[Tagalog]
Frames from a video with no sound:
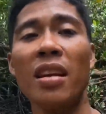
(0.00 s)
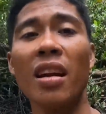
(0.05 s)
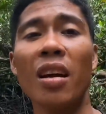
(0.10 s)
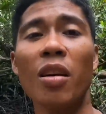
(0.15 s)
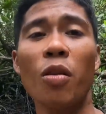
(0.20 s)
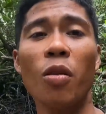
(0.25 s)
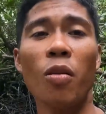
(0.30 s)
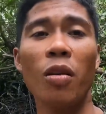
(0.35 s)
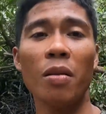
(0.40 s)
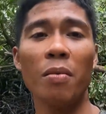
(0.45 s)
nang
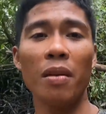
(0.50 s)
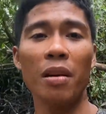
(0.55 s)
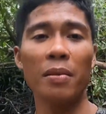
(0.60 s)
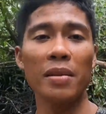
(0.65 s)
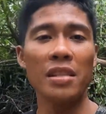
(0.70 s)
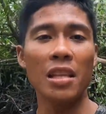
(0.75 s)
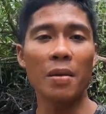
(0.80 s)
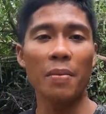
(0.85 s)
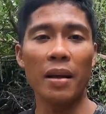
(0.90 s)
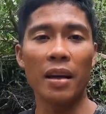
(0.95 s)
nangunguha mga
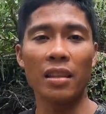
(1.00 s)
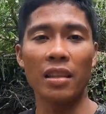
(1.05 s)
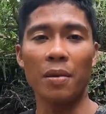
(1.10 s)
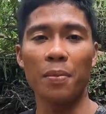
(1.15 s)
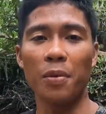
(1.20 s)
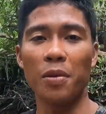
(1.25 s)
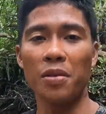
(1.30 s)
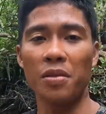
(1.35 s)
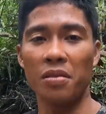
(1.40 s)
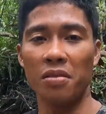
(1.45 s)
master ba?
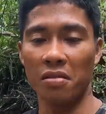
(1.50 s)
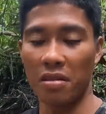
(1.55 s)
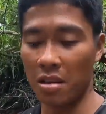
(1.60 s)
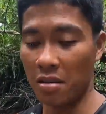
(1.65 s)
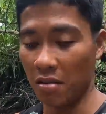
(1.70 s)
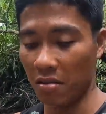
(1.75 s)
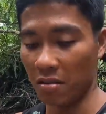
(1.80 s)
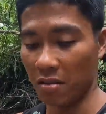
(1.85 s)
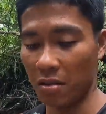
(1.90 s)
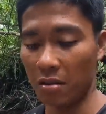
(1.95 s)
Tapos
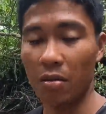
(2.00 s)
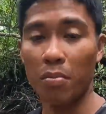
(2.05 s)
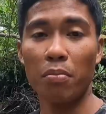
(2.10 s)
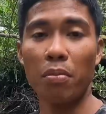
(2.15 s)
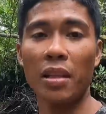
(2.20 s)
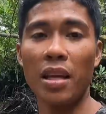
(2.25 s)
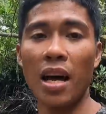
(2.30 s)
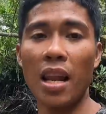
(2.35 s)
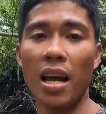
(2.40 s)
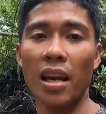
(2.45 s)
ano,
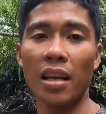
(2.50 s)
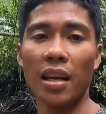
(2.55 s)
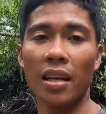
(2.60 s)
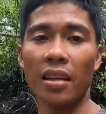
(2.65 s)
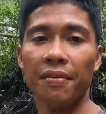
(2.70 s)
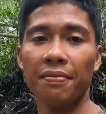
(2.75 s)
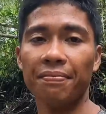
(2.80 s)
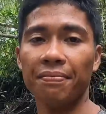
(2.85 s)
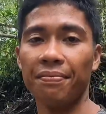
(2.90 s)
madalang na.